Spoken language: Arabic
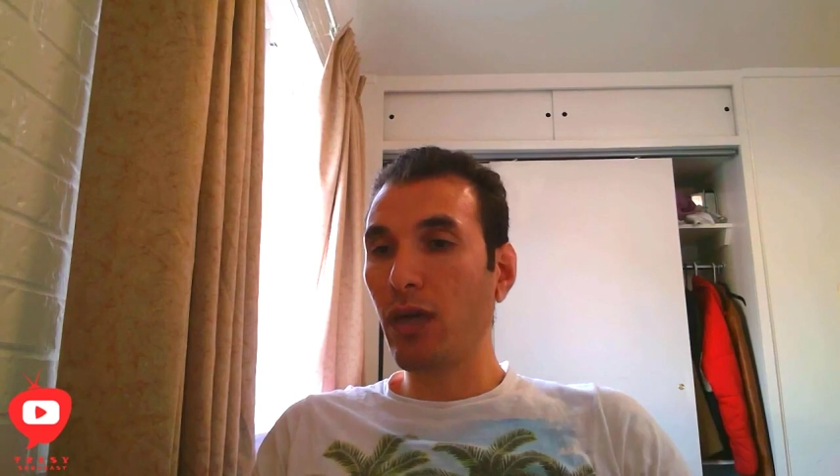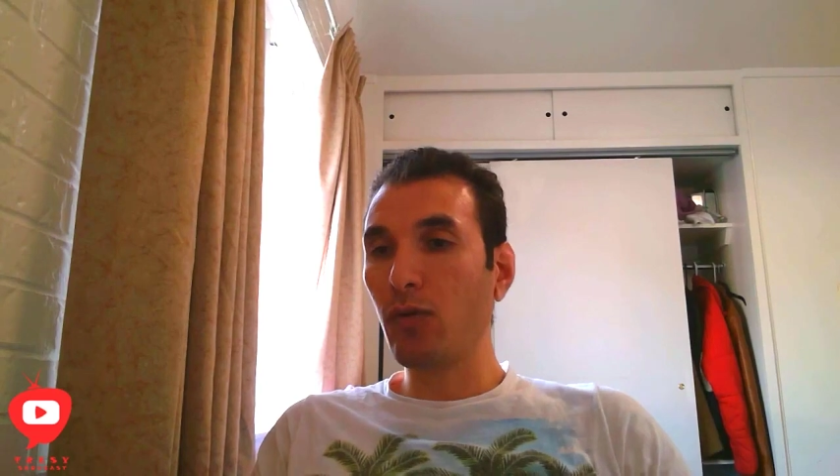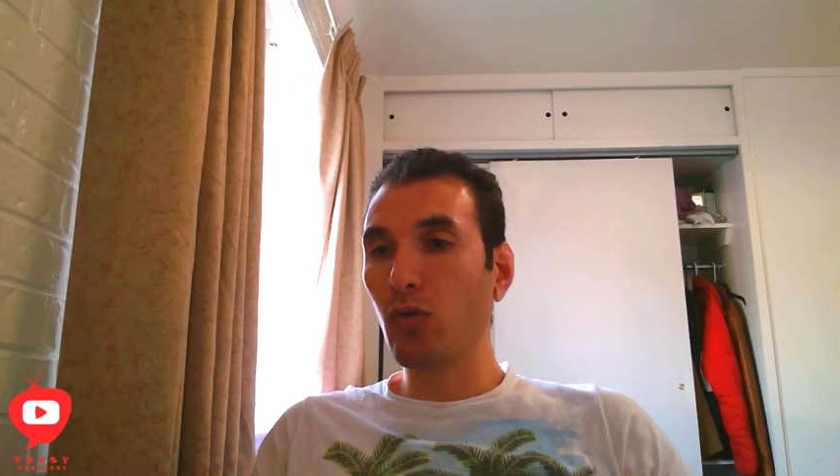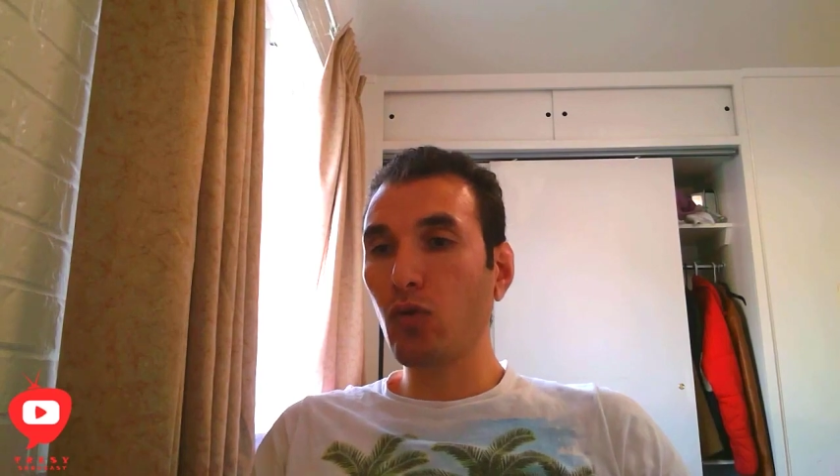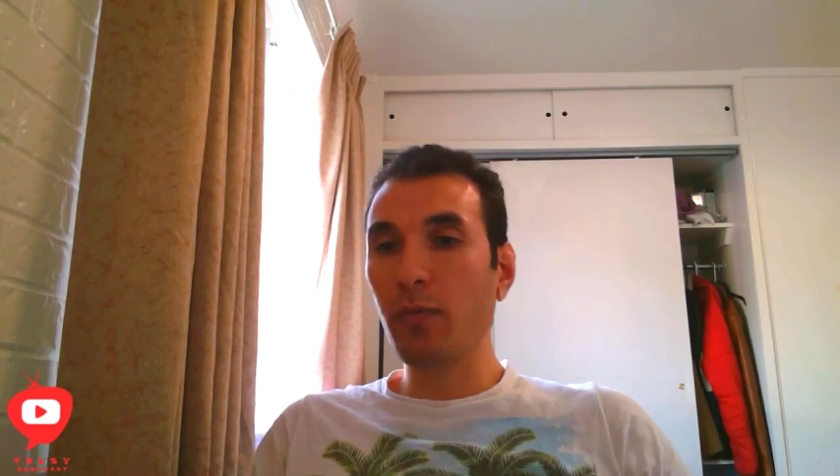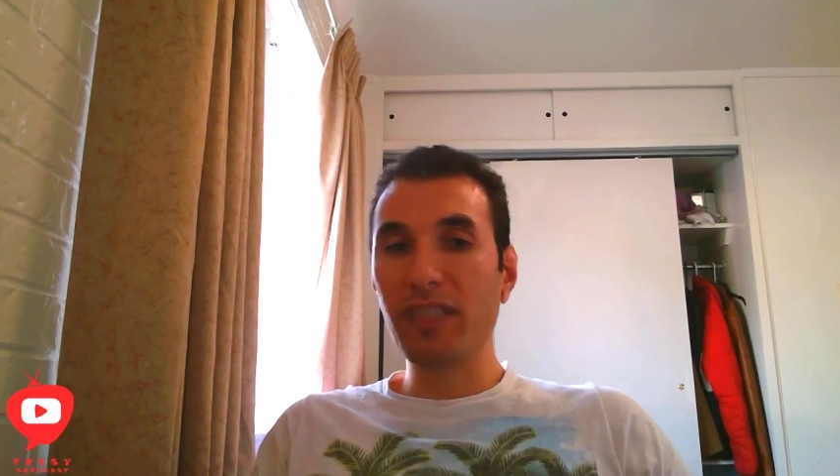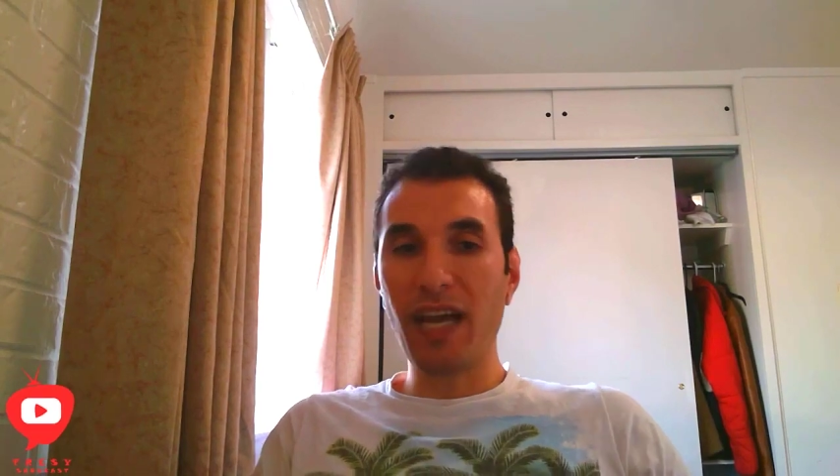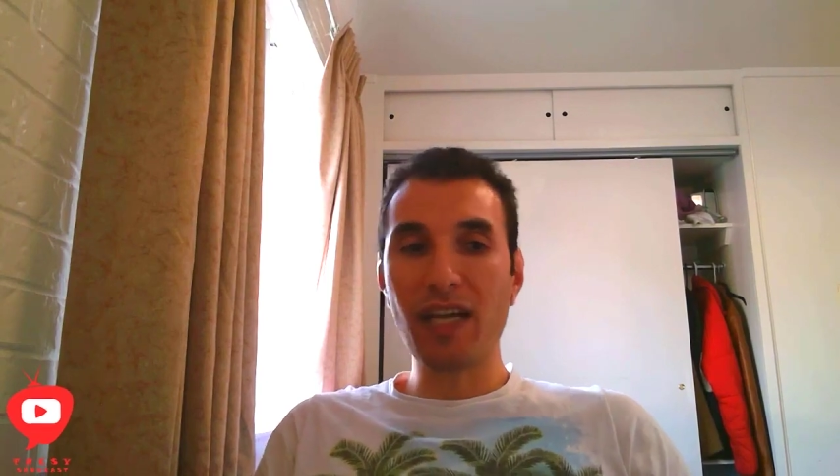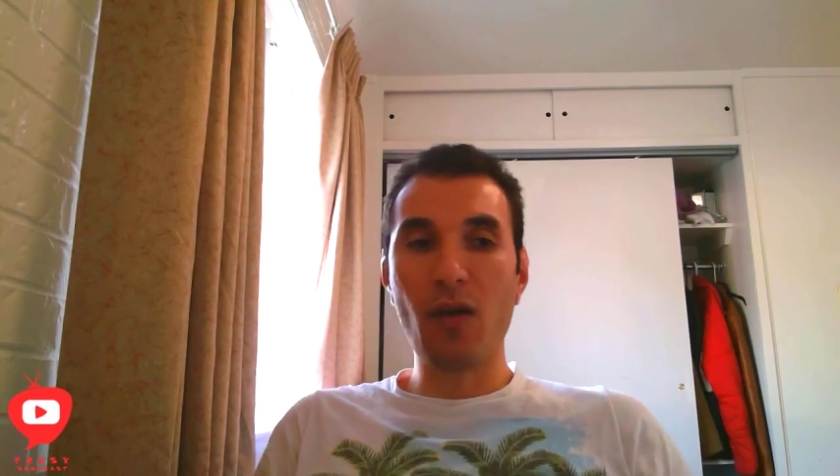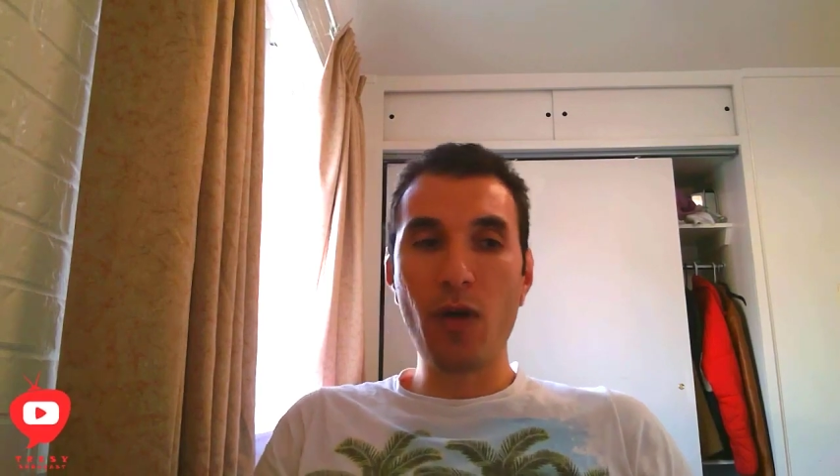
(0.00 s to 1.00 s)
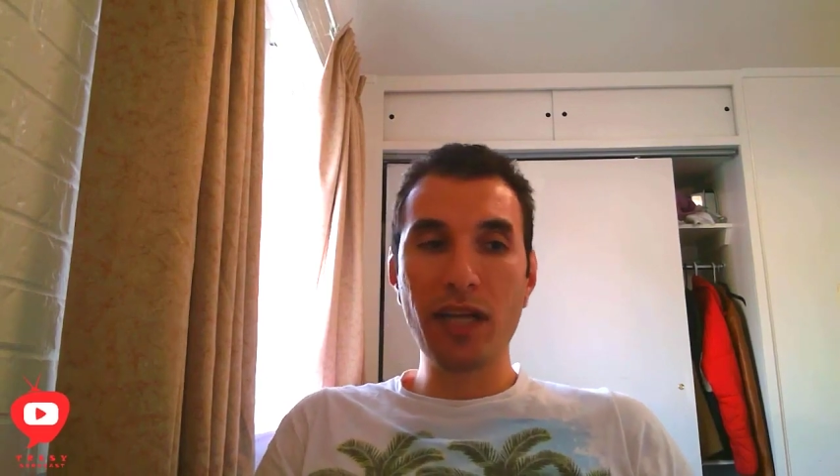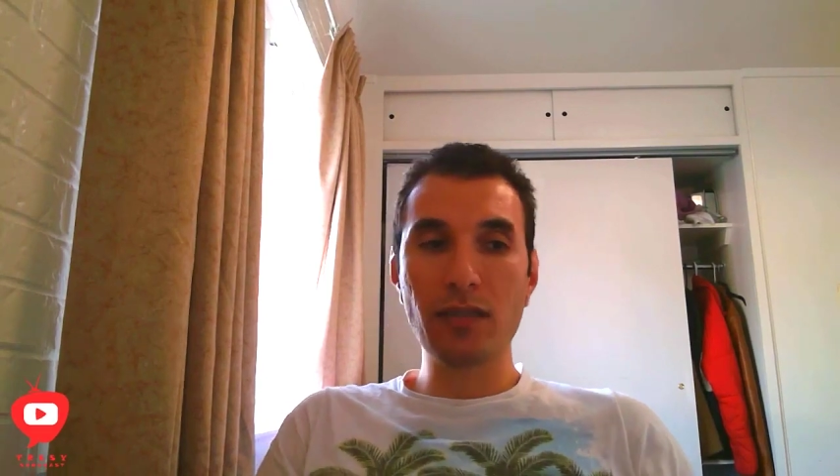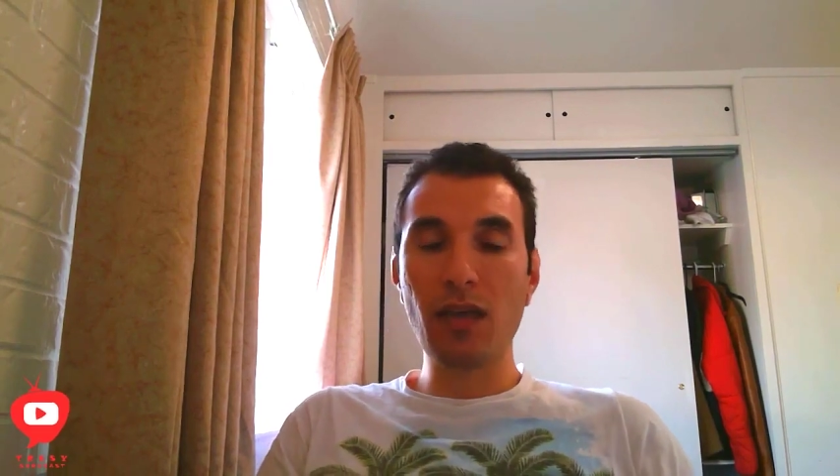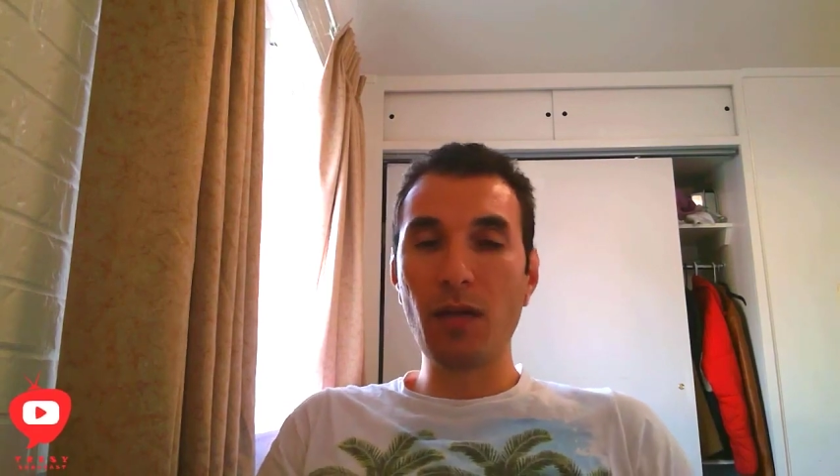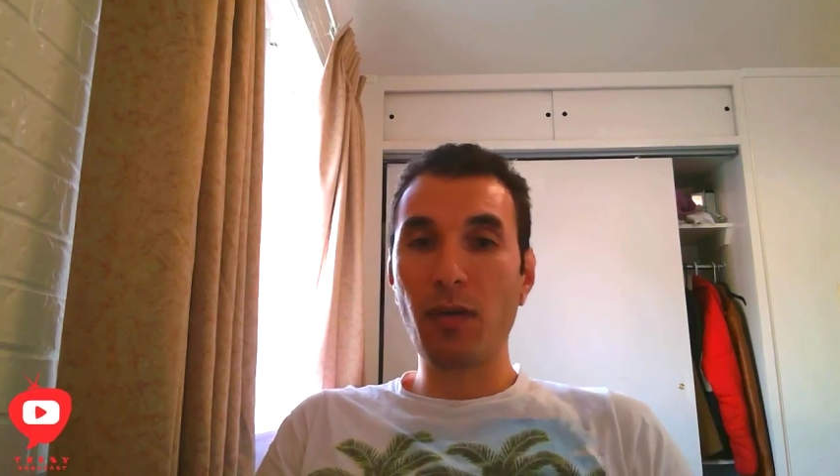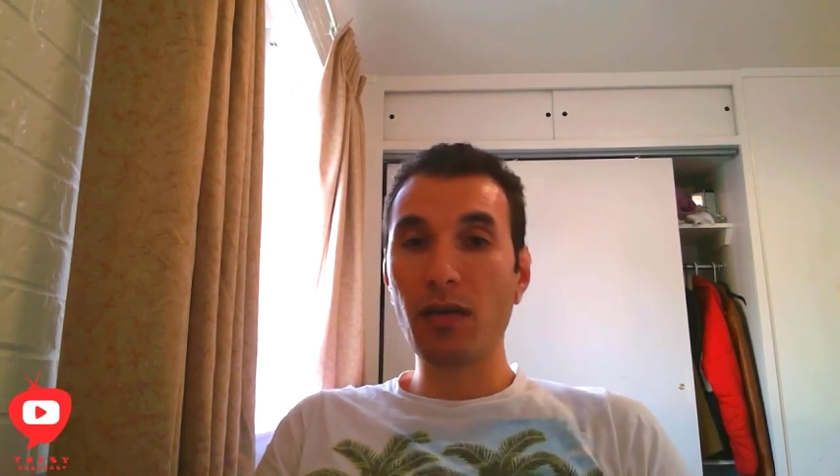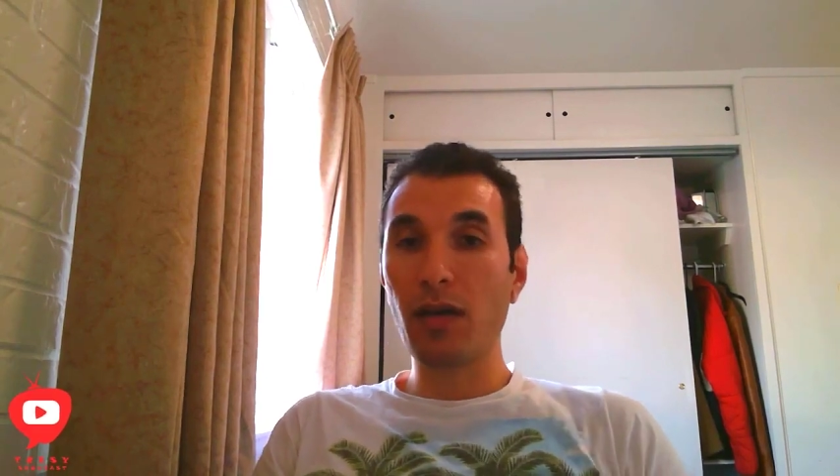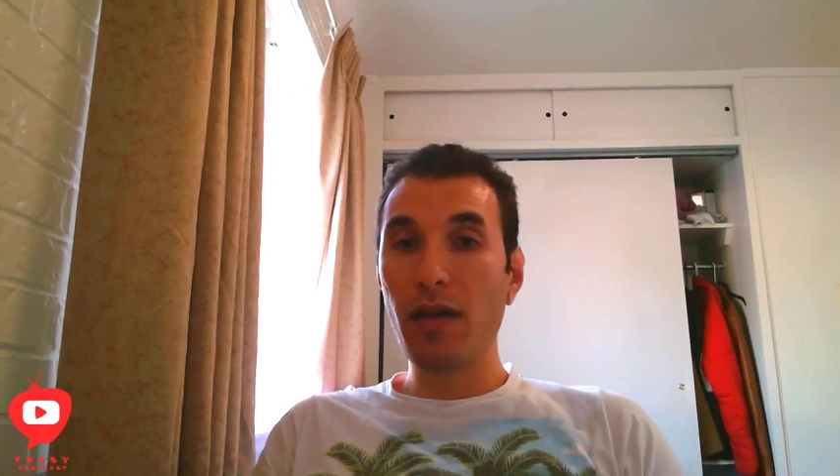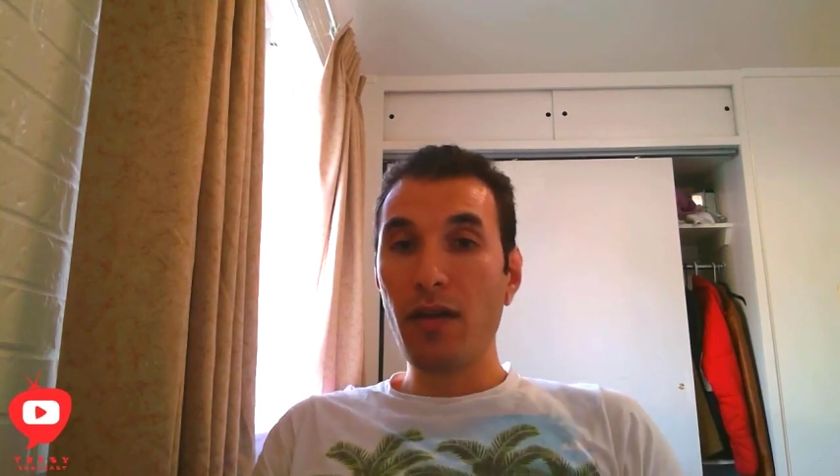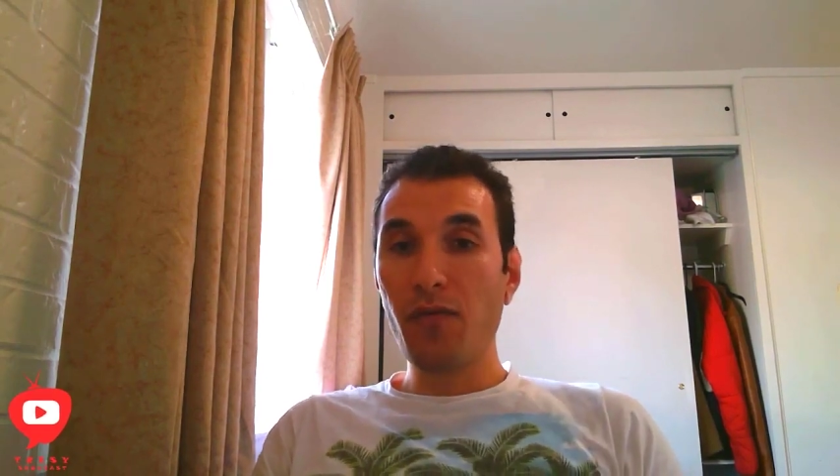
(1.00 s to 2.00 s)
او الدكتور بتاعك او واحد صاحبك
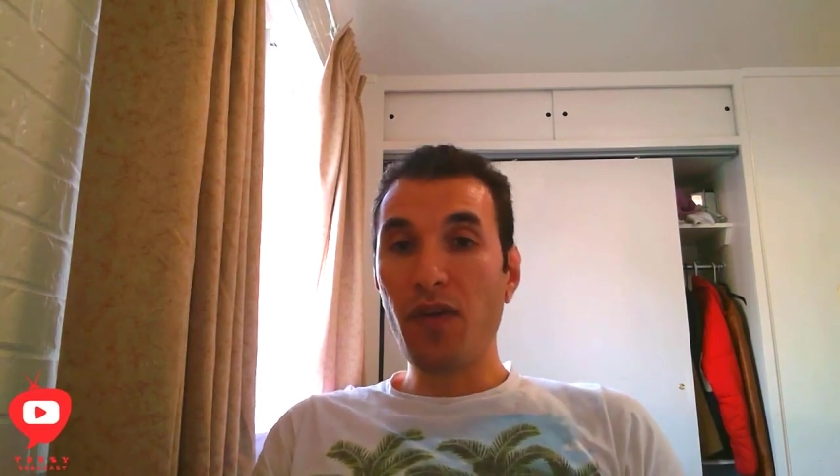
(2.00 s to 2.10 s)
